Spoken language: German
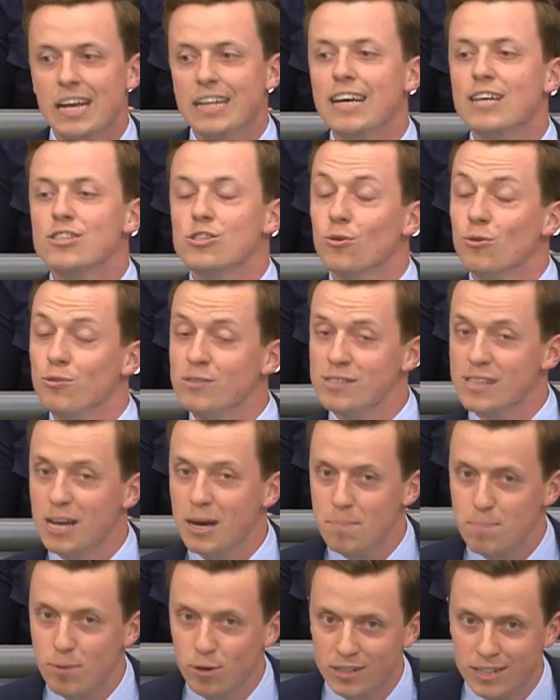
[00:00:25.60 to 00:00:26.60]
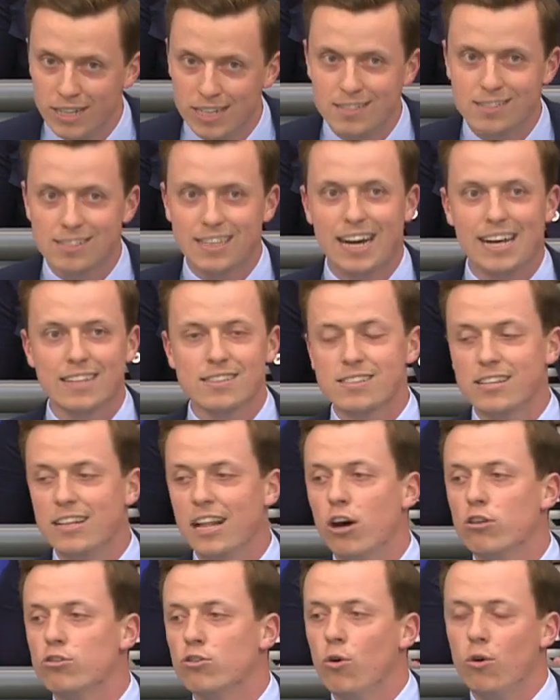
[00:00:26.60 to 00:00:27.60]
dass unser
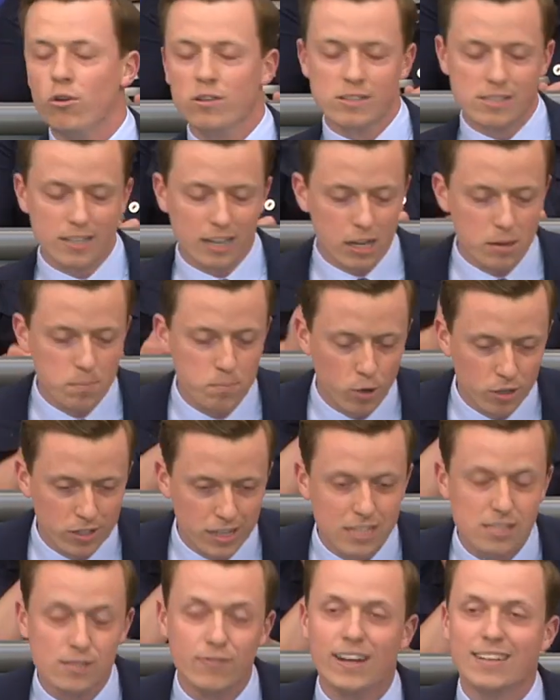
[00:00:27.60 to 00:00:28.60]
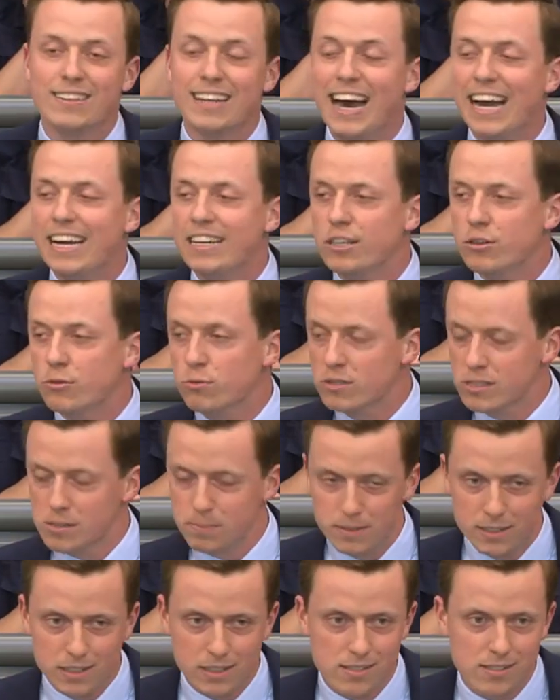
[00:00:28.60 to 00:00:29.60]
Bundeskanzler und unsere
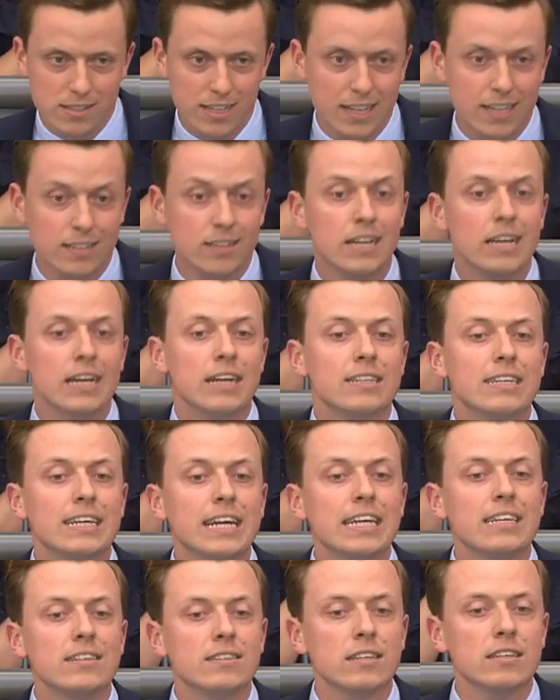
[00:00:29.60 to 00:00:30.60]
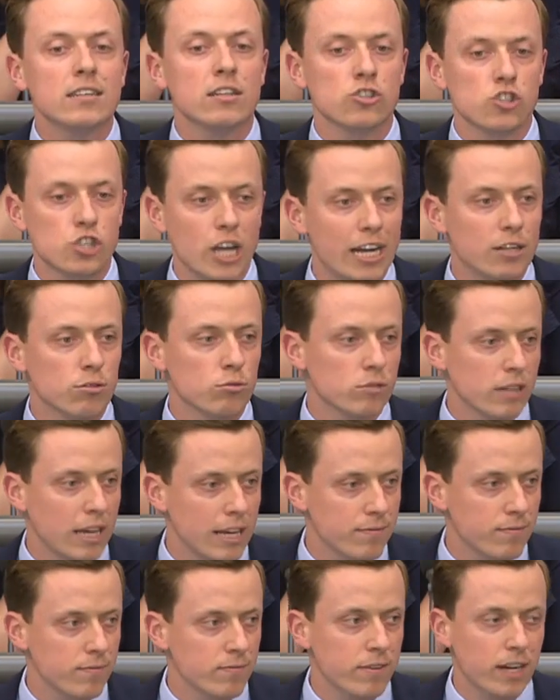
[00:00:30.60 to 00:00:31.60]
Bundesverteidigungsministerin die richtigen Entscheidungen
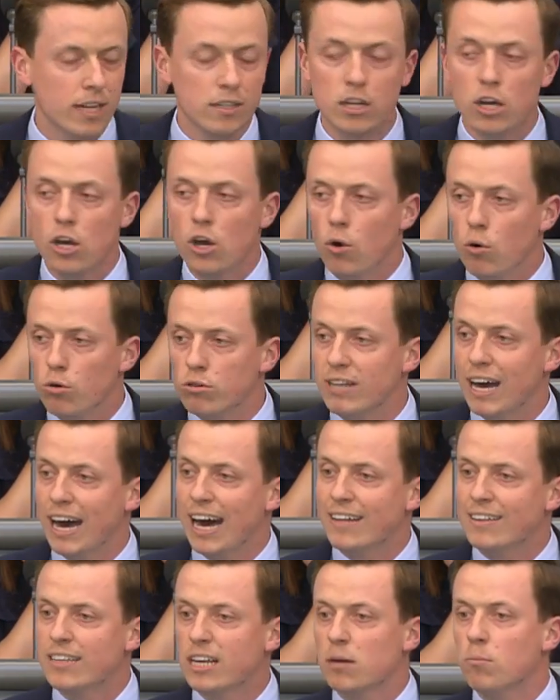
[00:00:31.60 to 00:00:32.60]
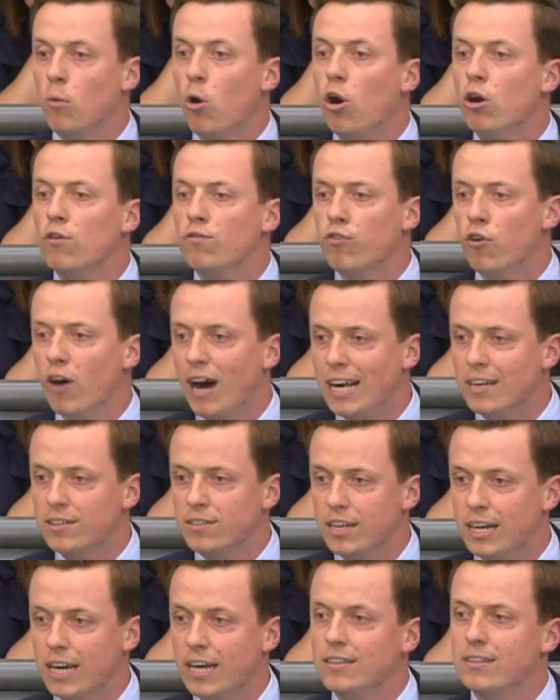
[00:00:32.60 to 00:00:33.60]
treffen werden, unter anderem Euphor
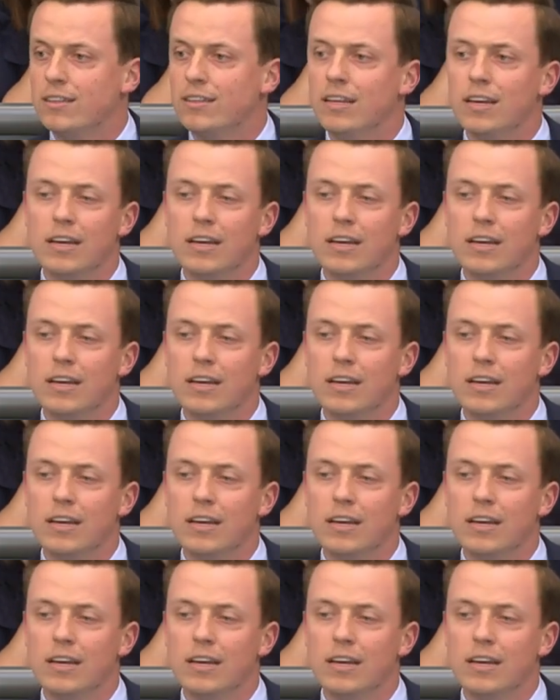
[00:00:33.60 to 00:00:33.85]
Alter,